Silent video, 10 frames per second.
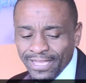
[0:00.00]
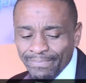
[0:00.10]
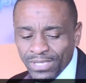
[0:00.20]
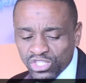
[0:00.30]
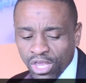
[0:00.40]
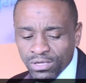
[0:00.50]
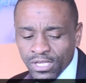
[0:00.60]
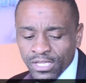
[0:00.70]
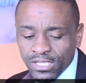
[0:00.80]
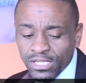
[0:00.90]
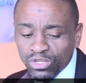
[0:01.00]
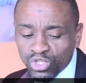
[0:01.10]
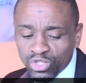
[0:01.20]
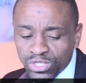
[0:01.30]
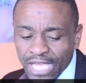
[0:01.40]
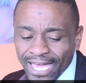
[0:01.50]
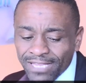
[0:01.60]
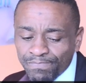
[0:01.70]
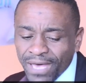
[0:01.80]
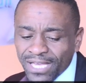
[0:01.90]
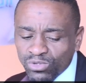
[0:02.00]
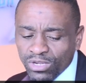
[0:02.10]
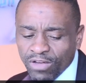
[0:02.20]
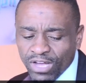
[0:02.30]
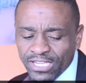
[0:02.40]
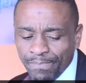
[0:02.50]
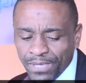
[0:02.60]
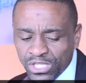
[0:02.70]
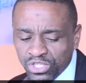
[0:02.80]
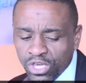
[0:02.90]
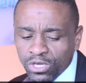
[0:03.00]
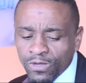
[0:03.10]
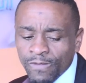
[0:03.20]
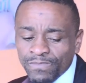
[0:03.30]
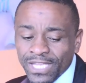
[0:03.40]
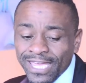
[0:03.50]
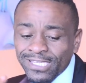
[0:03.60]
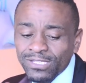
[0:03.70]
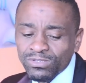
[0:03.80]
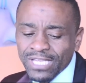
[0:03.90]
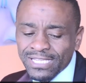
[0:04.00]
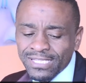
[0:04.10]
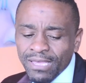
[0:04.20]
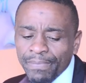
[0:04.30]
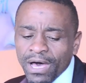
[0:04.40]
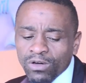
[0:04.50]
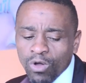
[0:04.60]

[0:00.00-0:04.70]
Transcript: des méchants qui ne s'arrête pas sur la voie des pécheurs et qui ne s'assied pas en